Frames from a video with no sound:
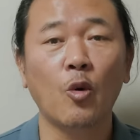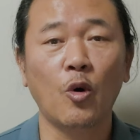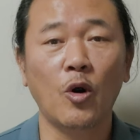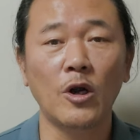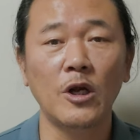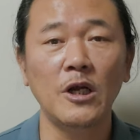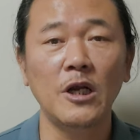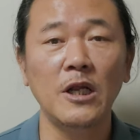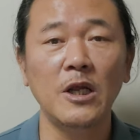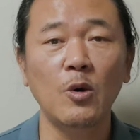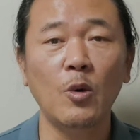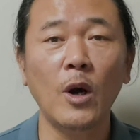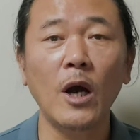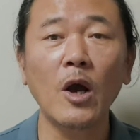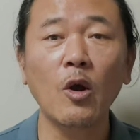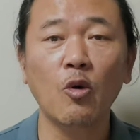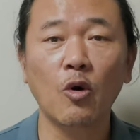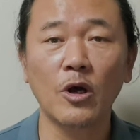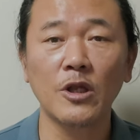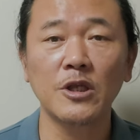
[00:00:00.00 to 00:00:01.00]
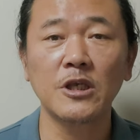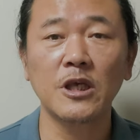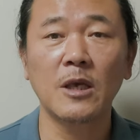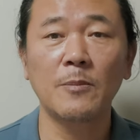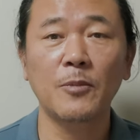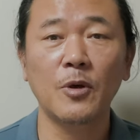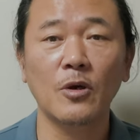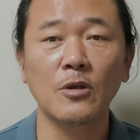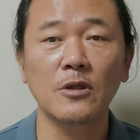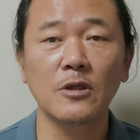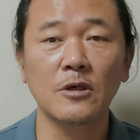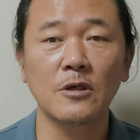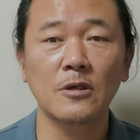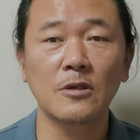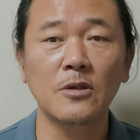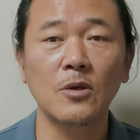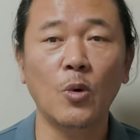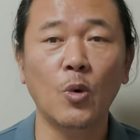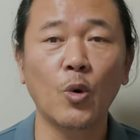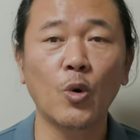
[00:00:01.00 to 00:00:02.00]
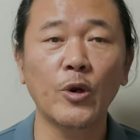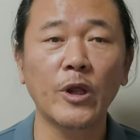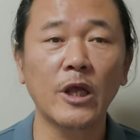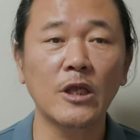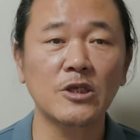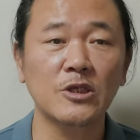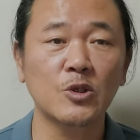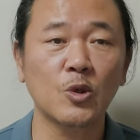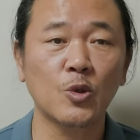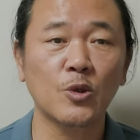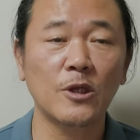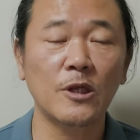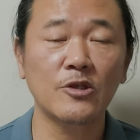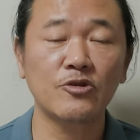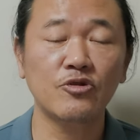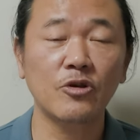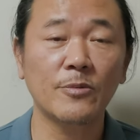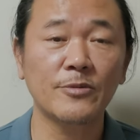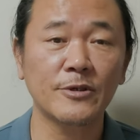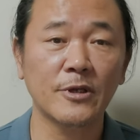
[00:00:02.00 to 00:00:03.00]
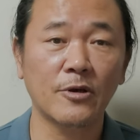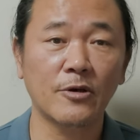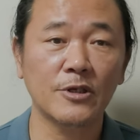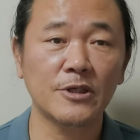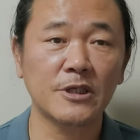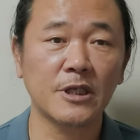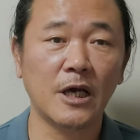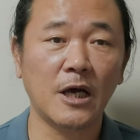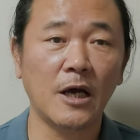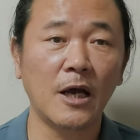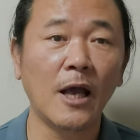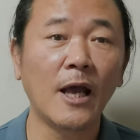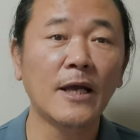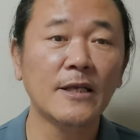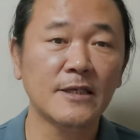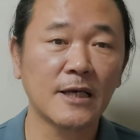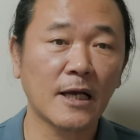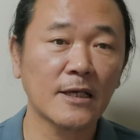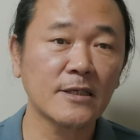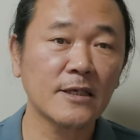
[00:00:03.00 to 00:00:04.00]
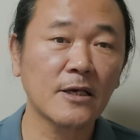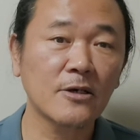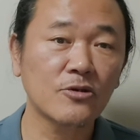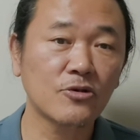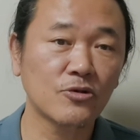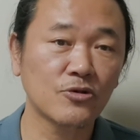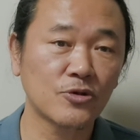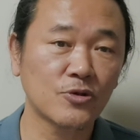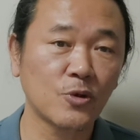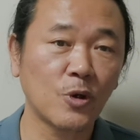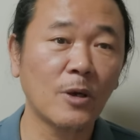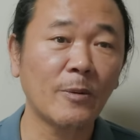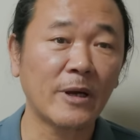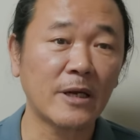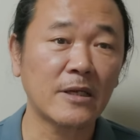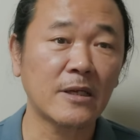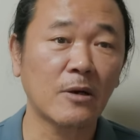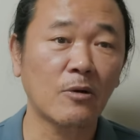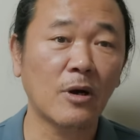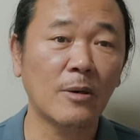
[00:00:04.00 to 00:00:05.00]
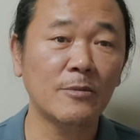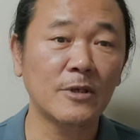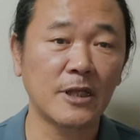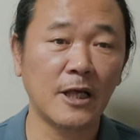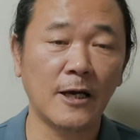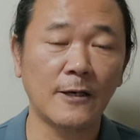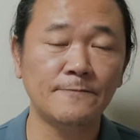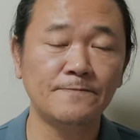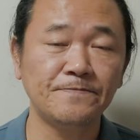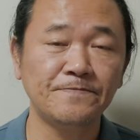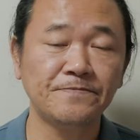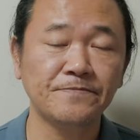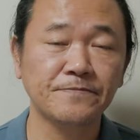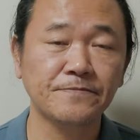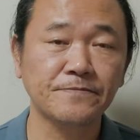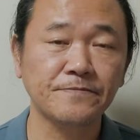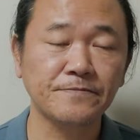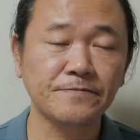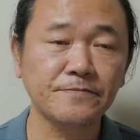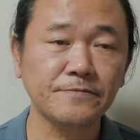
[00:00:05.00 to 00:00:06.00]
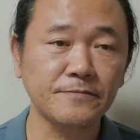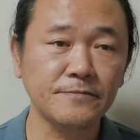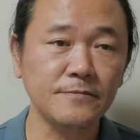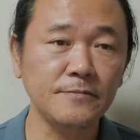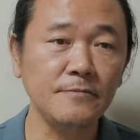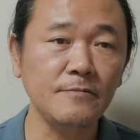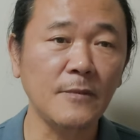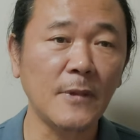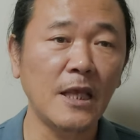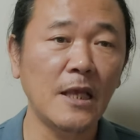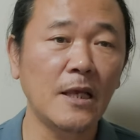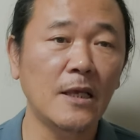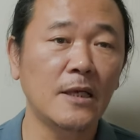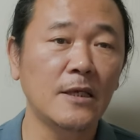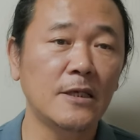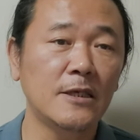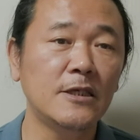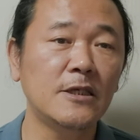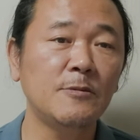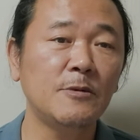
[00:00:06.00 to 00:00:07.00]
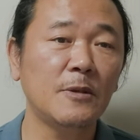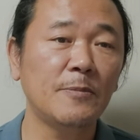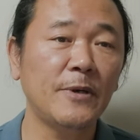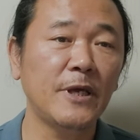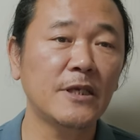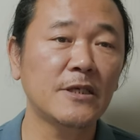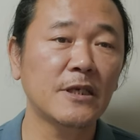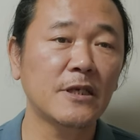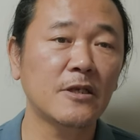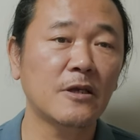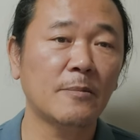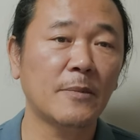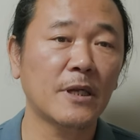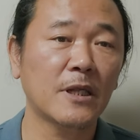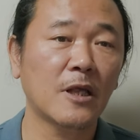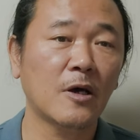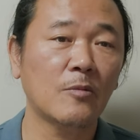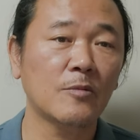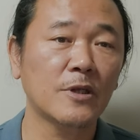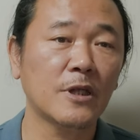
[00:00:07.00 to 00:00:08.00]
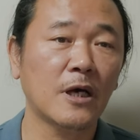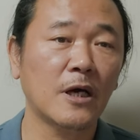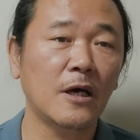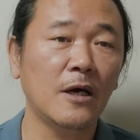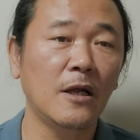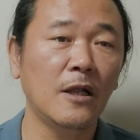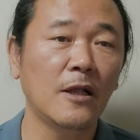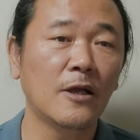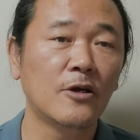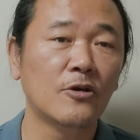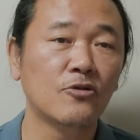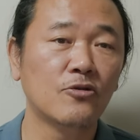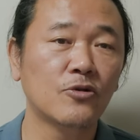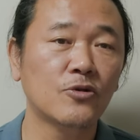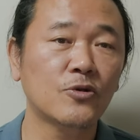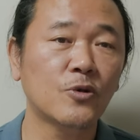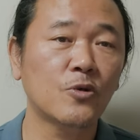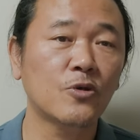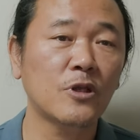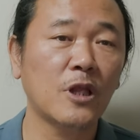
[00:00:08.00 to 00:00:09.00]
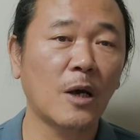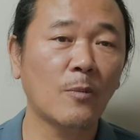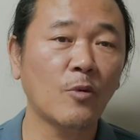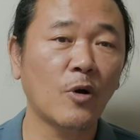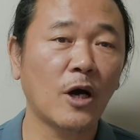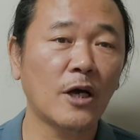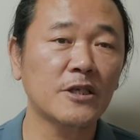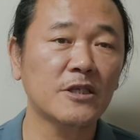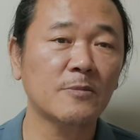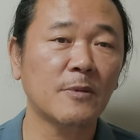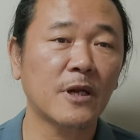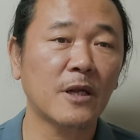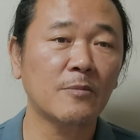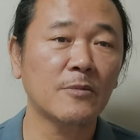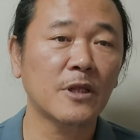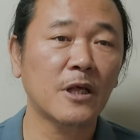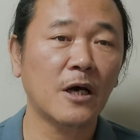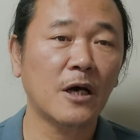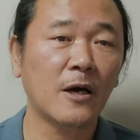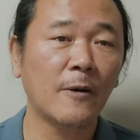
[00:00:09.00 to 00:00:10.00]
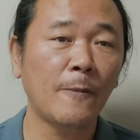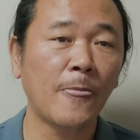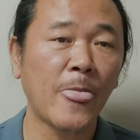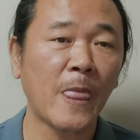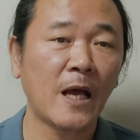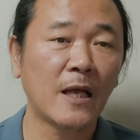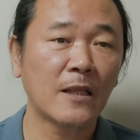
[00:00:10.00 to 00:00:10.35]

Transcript: 권리와 권위의 평등은 오래 지속될 수 없을 것이다. 장자크 루소의 말이라고 합니다. 21페이지에 이런 말이 나옵니다. 루소는 다음과 같이 말합니다.